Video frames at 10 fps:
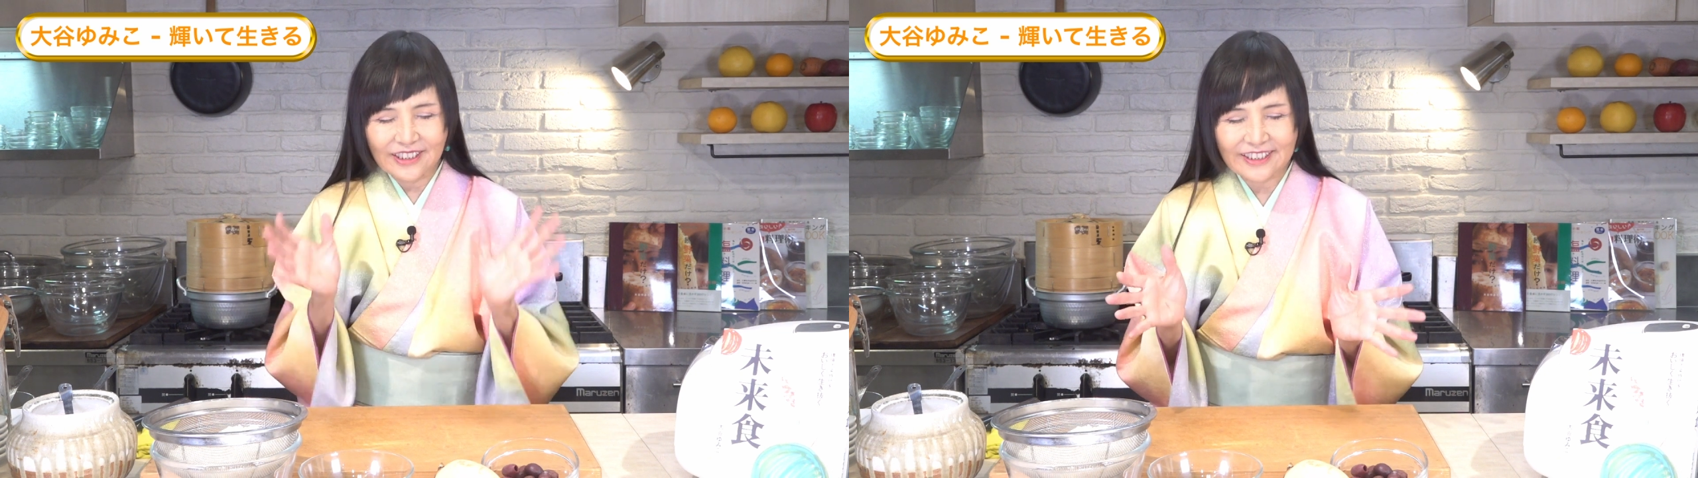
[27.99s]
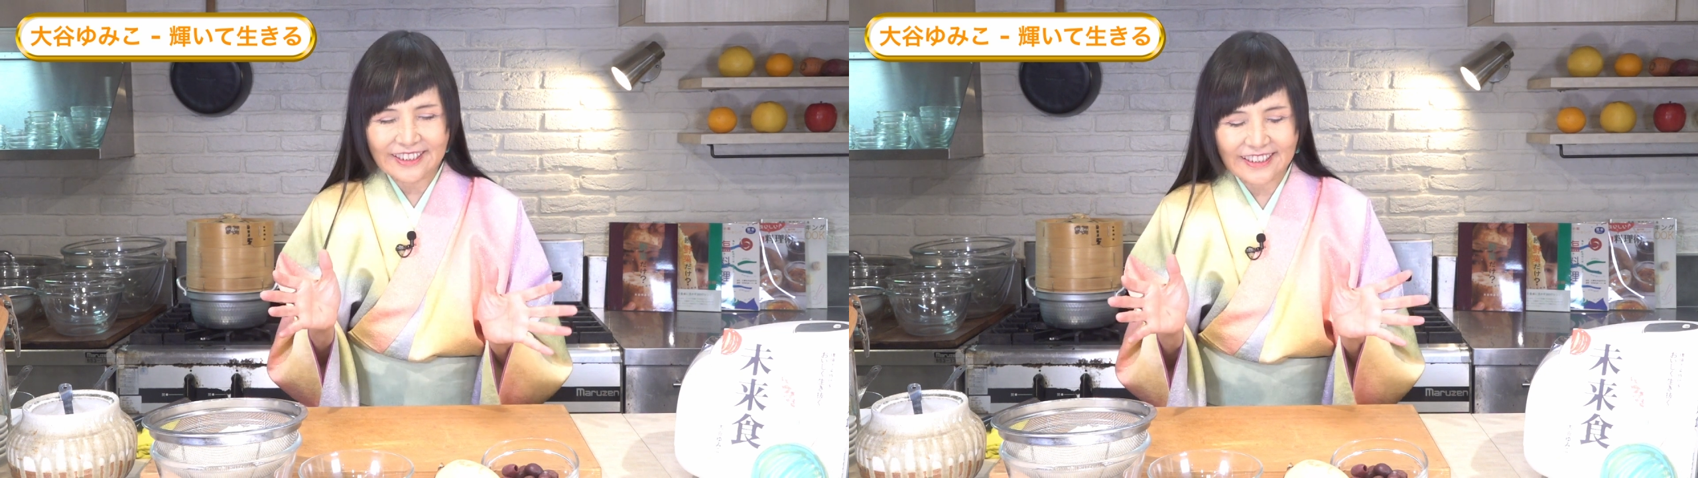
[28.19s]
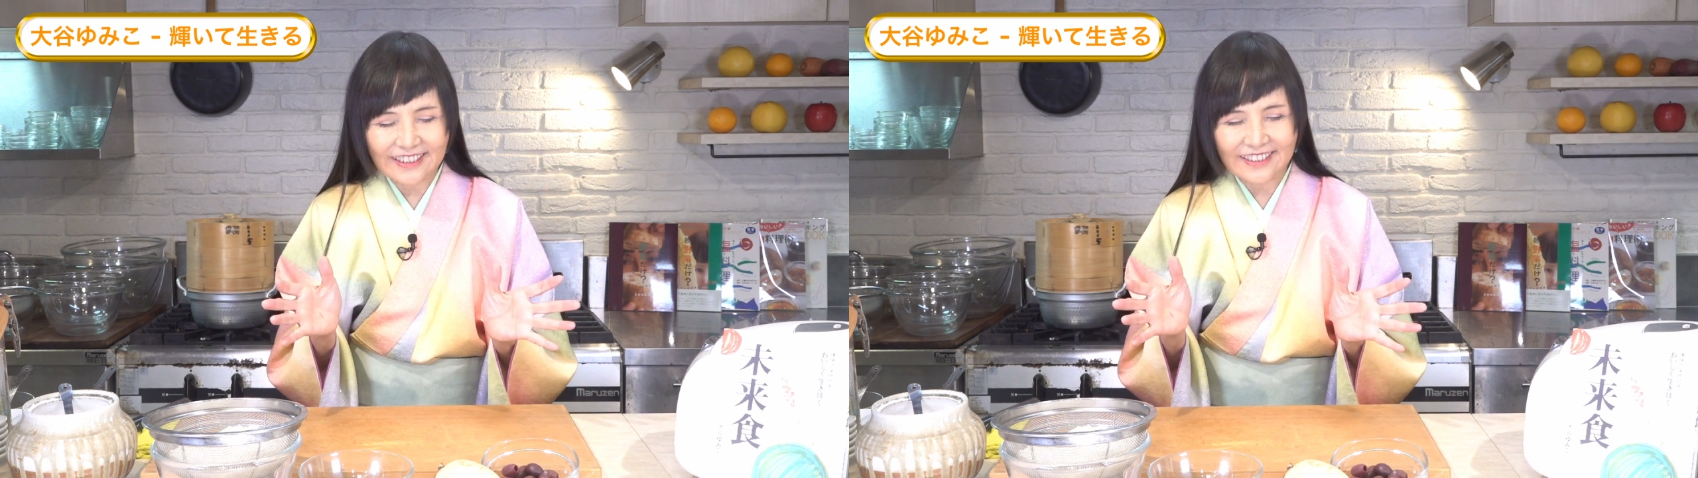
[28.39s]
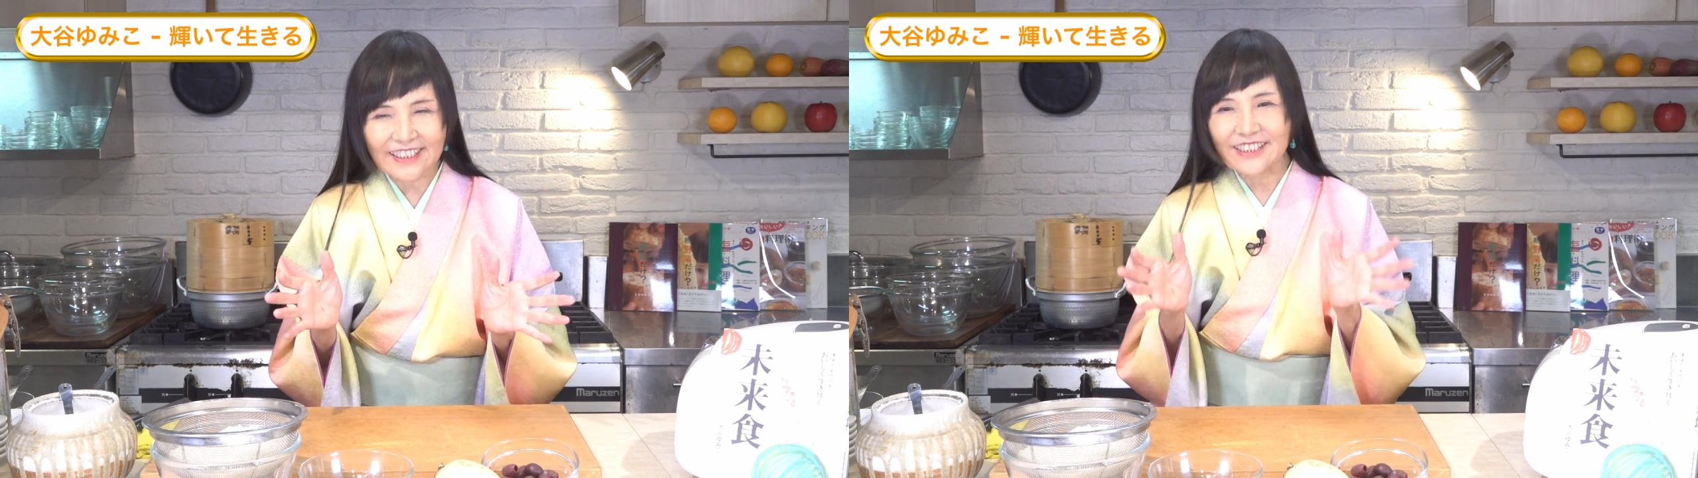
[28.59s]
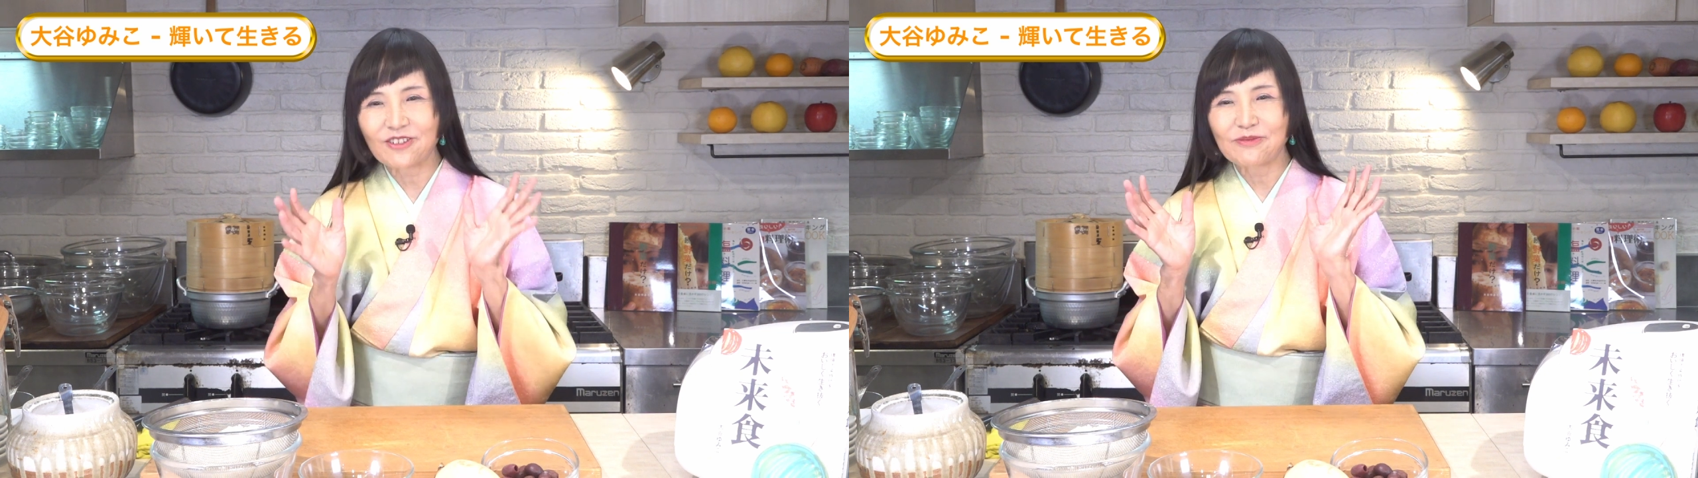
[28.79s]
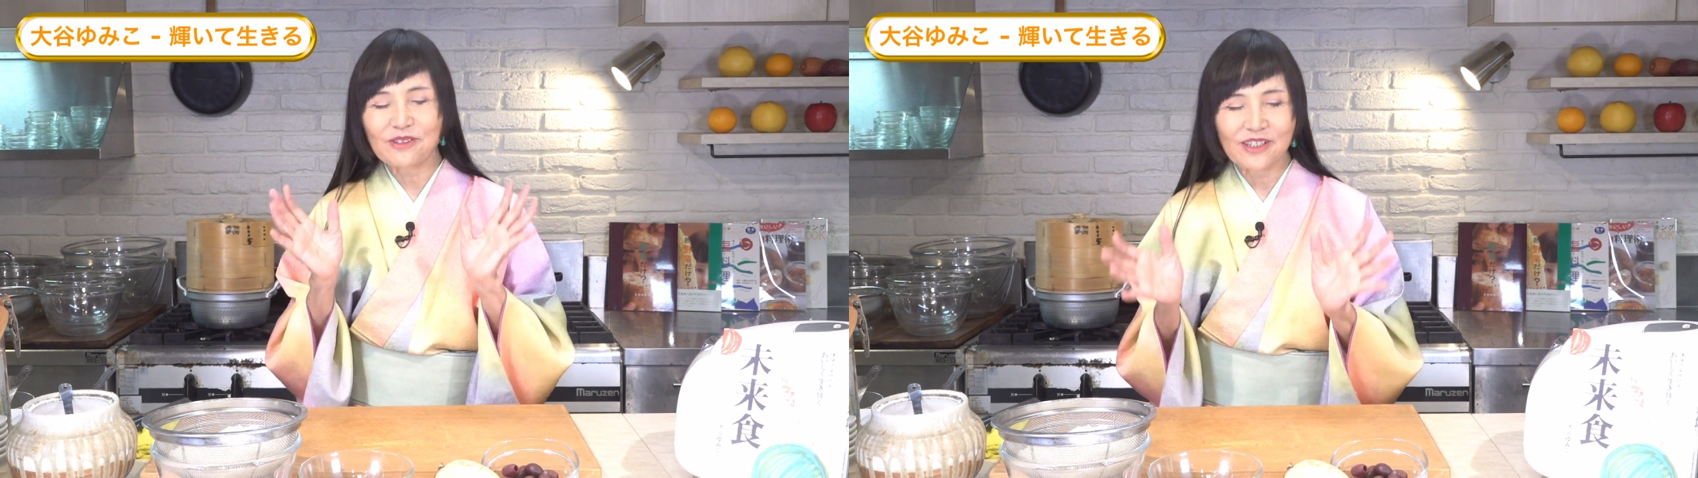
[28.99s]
味しい炊き込みご